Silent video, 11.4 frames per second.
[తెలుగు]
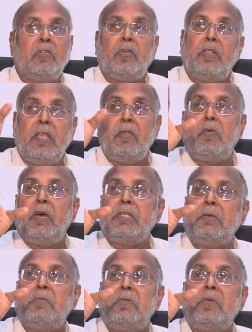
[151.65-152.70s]
సో
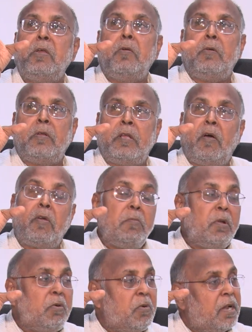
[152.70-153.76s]
దీనికోసం
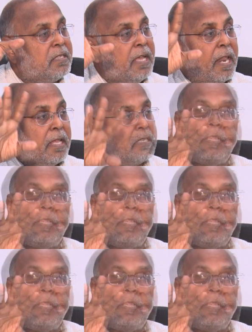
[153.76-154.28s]
గవర్నమెంట్ కూడా చాలా